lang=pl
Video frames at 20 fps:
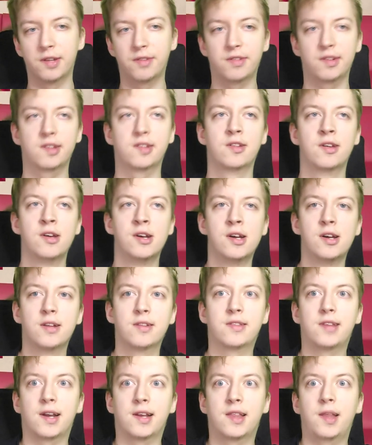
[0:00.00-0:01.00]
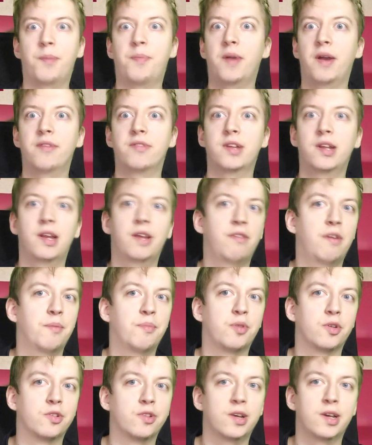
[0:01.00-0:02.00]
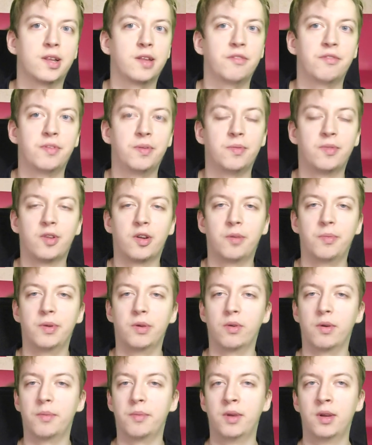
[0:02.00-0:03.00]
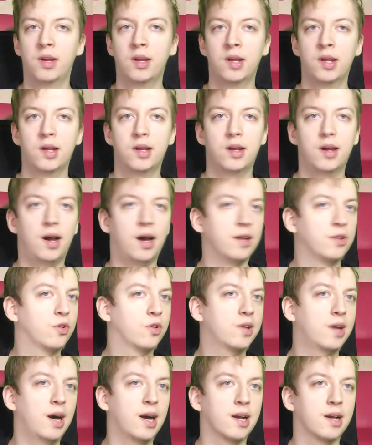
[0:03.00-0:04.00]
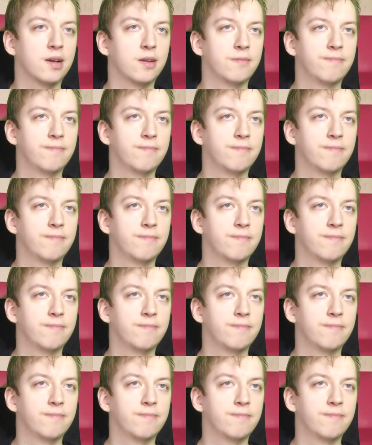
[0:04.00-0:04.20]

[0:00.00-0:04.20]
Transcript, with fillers: Więc tak naprawdę nie wiem po co ja ten film zrobiłem. no tak,